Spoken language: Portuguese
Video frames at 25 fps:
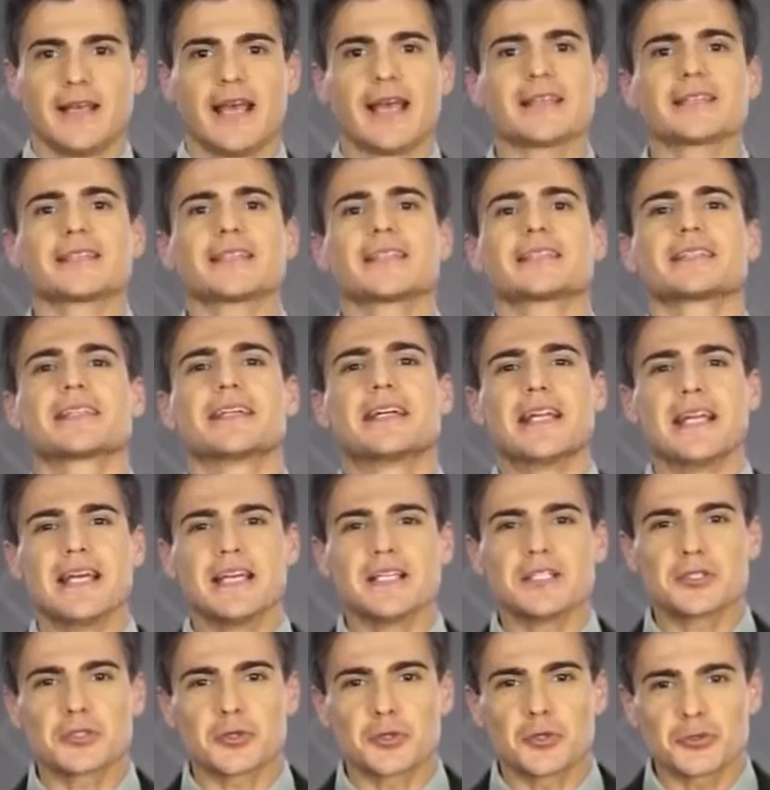Essas
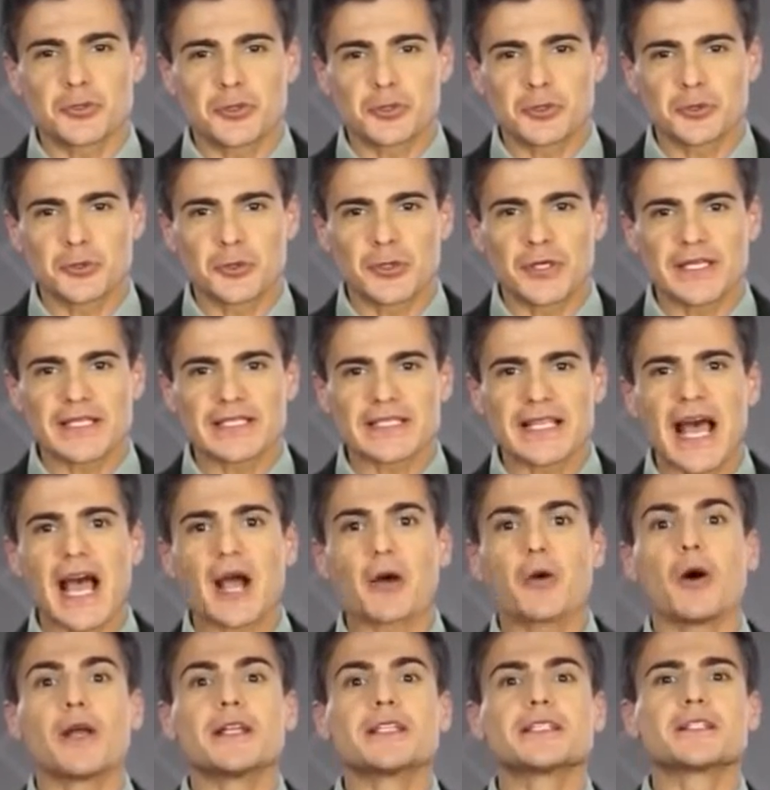grandes construtoras
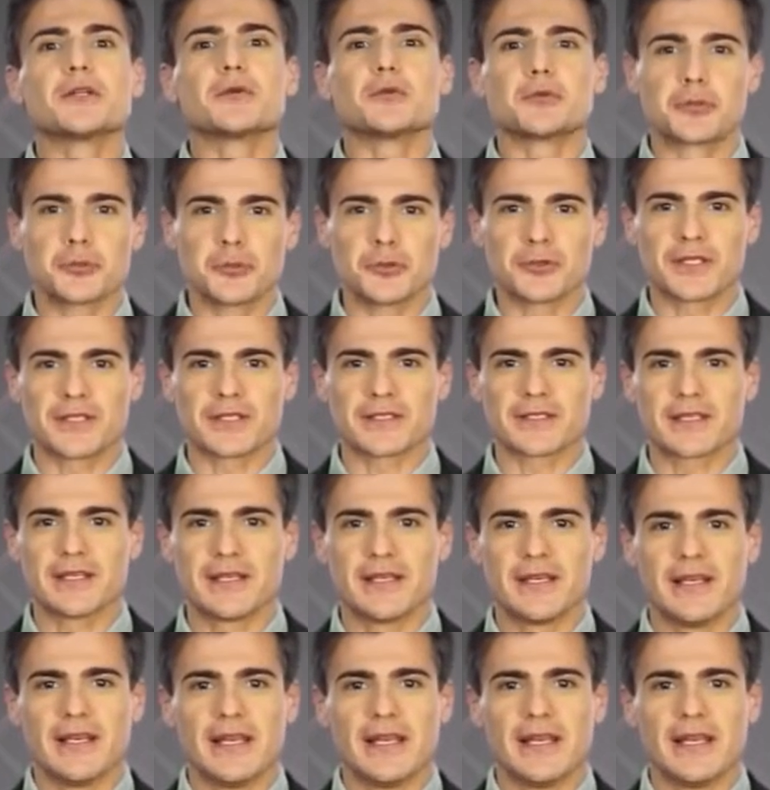agora estão juntas